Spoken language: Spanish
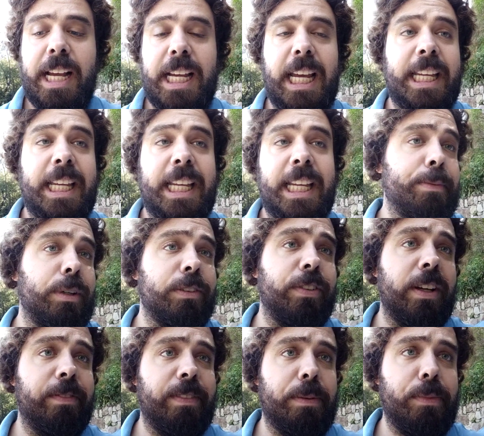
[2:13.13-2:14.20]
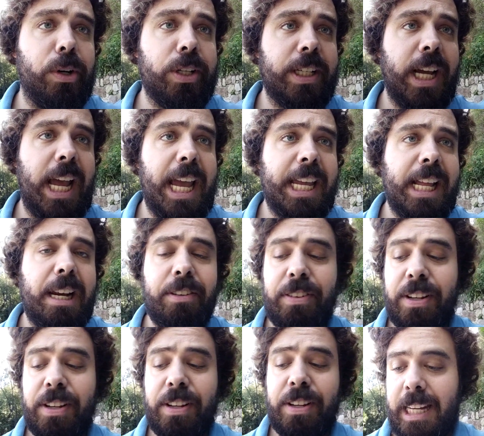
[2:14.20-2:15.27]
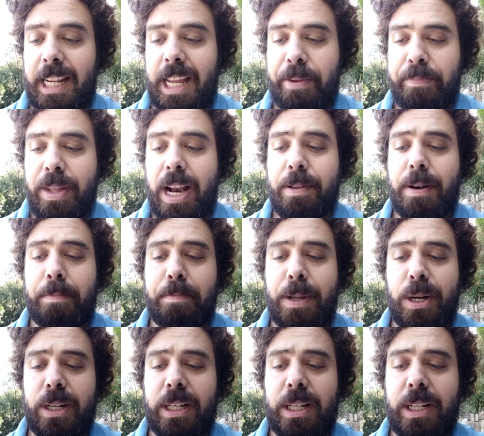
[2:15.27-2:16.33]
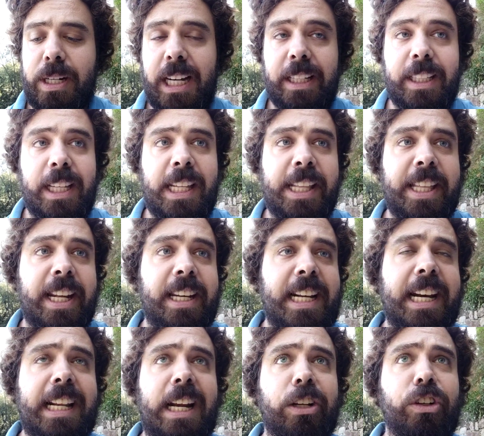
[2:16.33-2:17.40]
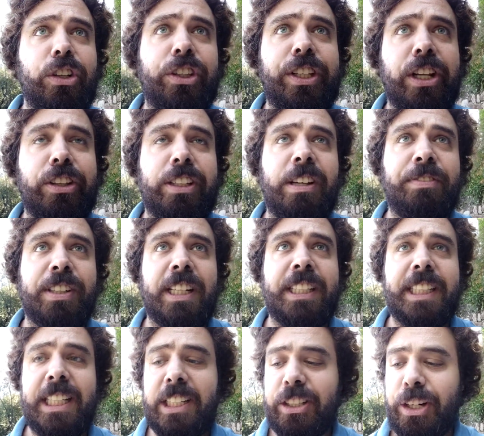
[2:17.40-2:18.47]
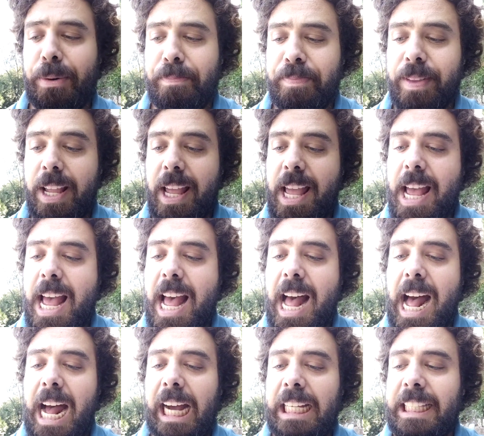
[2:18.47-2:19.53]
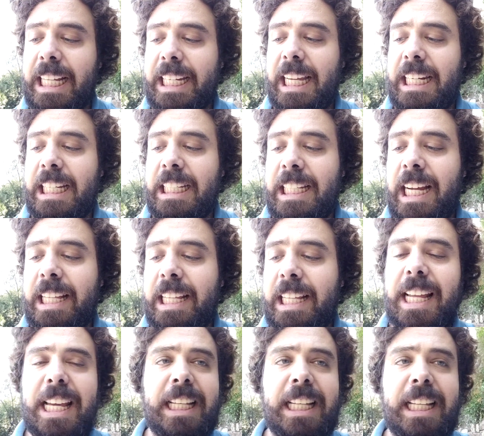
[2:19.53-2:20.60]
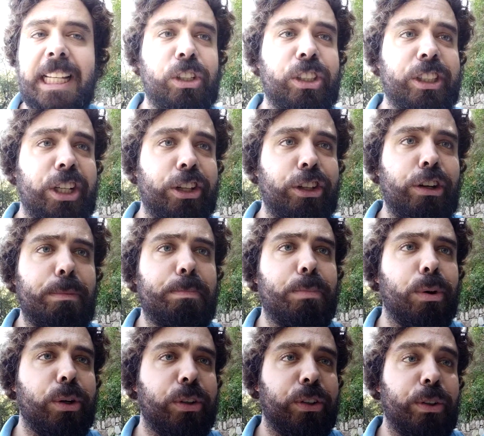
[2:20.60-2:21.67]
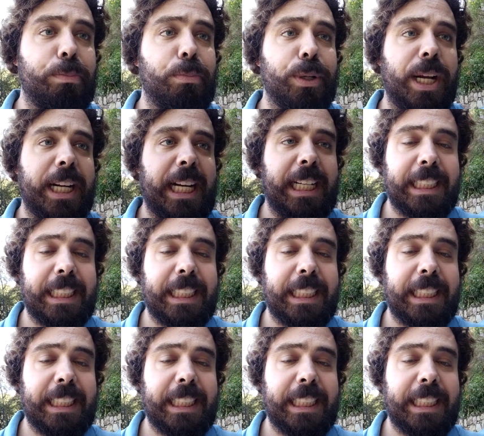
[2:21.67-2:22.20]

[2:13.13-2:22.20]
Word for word: que si hacemos memoria es el final de El vampiro Lestat, es decir, narra el concierto de San Francisco hasta que el Lestat es secuestrado por, por